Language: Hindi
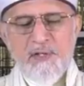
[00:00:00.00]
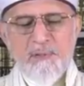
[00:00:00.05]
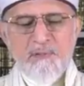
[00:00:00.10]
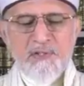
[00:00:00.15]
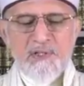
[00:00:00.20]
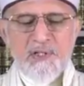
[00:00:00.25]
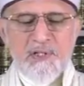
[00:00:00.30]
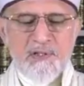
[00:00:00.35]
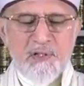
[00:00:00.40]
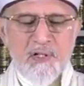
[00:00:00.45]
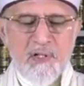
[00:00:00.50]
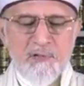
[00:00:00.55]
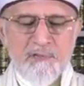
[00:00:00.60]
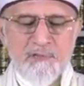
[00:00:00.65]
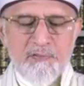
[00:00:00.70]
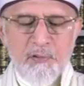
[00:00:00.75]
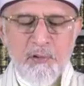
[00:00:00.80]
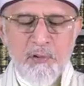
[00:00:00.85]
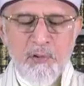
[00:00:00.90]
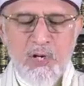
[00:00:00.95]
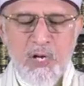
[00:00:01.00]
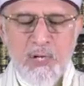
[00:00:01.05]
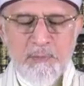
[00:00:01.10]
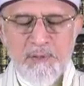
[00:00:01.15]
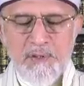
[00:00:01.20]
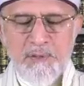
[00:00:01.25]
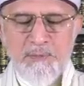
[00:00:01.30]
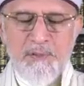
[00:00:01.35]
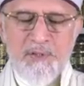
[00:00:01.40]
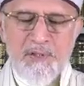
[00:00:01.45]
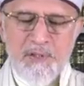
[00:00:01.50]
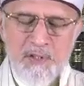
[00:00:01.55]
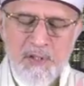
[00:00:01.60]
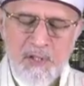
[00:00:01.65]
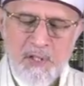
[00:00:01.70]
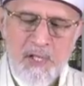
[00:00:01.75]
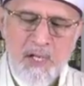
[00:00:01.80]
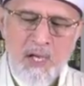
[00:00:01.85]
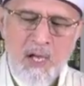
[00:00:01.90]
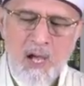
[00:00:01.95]
इस अमर की तरफ और अभी भी
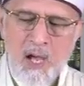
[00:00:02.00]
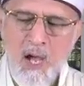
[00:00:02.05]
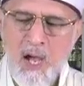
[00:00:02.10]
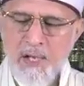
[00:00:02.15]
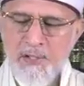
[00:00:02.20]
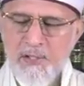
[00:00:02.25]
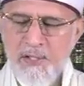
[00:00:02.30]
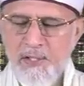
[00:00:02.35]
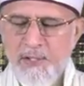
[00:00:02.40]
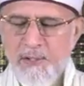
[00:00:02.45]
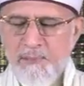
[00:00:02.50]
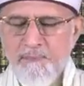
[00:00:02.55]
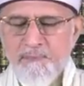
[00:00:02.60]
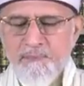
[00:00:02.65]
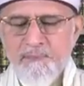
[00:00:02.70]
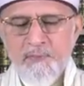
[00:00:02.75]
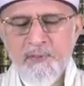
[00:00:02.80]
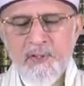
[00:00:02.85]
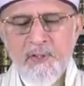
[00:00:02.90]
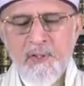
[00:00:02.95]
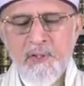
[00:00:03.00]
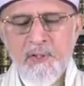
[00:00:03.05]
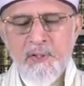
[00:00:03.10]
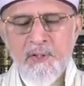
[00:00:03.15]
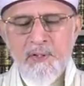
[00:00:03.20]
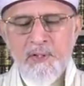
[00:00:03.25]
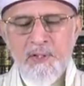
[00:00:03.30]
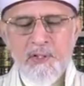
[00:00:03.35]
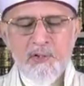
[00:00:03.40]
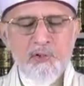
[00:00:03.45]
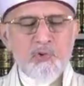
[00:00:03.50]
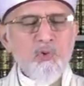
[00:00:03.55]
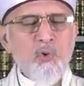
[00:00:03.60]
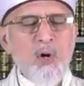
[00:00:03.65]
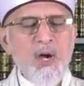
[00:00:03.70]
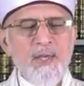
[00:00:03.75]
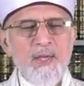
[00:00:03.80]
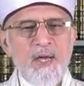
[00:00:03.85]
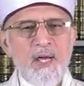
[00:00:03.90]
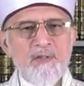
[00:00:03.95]
आगे एक दो
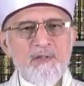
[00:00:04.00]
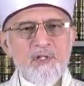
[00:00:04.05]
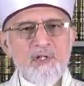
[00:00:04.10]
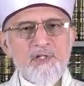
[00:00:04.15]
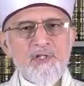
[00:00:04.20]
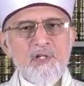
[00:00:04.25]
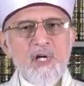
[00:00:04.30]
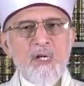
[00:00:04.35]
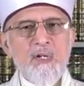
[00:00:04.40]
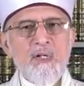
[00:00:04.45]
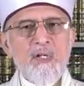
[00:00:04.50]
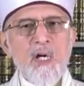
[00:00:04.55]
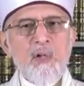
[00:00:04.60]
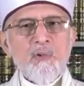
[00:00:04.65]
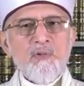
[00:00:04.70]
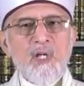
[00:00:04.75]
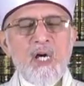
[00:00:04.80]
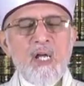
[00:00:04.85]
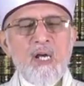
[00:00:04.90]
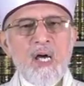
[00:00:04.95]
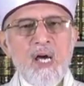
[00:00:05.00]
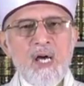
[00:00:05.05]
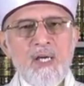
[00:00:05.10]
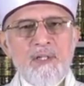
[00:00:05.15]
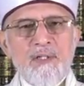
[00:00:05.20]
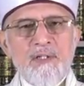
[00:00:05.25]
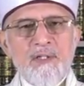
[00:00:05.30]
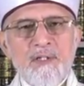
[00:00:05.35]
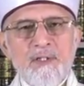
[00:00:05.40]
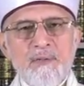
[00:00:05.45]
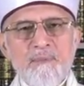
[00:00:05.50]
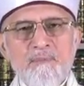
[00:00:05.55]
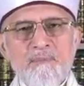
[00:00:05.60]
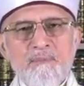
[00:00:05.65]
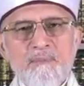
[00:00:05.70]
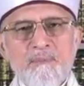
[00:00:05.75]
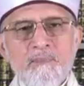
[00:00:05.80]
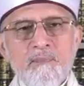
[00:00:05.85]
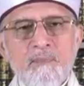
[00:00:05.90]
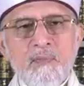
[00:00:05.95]
आयात इन शह आएंगी
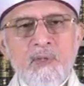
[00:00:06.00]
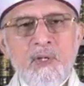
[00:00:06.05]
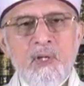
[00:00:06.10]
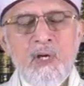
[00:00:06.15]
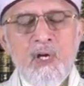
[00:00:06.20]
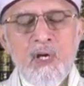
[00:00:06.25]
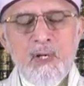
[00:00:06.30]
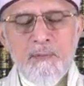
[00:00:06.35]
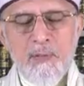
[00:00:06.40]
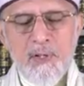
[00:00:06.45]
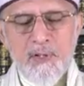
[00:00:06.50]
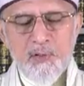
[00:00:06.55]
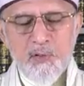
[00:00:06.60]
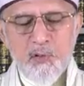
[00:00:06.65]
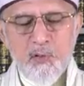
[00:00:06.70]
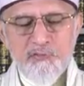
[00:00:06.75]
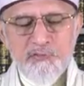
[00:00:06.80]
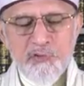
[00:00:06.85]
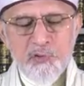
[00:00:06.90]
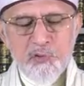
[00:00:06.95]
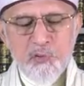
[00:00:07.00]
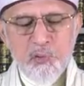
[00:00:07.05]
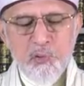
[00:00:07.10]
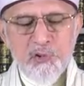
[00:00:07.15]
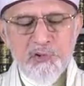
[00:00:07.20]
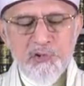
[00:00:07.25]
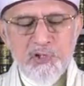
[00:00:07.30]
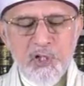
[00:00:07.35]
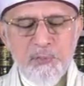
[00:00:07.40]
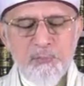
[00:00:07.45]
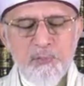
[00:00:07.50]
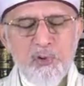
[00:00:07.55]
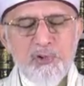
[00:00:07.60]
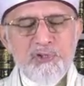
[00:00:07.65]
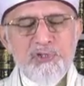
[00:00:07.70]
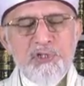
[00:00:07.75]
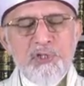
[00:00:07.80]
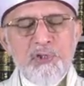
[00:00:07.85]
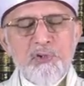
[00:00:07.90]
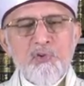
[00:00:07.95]
हमारी गुफ्तु उन तक
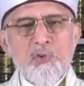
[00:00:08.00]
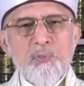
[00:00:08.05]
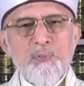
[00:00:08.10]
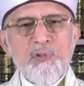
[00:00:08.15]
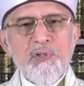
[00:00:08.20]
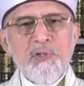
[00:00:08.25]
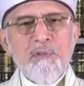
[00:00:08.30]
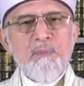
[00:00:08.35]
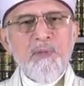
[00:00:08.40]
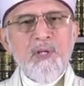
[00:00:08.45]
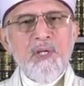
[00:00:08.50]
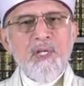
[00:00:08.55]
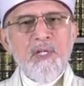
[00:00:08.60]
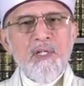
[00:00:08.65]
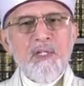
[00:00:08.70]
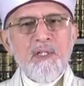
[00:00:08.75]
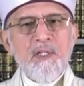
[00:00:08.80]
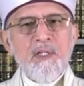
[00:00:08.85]
पहुँची तो फिर मैं